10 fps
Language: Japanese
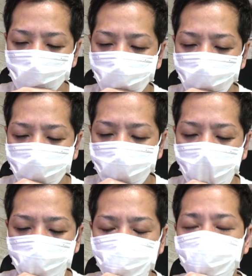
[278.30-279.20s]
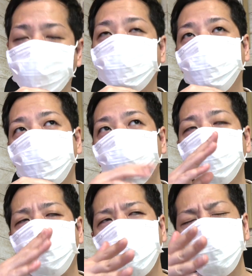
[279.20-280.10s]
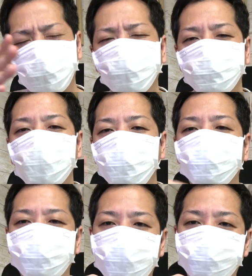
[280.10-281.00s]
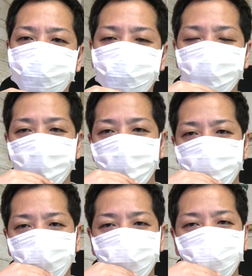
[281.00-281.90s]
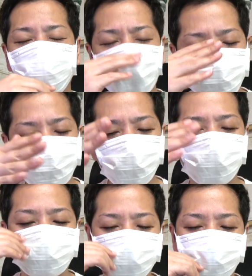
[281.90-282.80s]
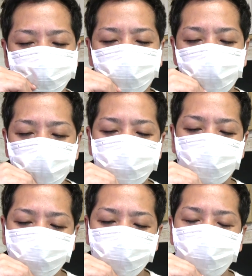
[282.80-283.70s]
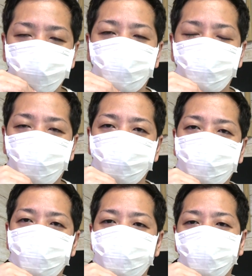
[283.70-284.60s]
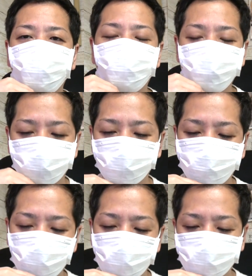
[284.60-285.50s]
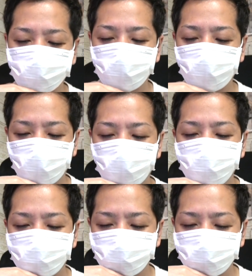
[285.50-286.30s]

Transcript: これもさなんかなんだろうこう、まあ、悪い言葉で言うとさそのあの下手っぴなさ人じゃないじゃん言うても5100以上のプレイヤーさんだから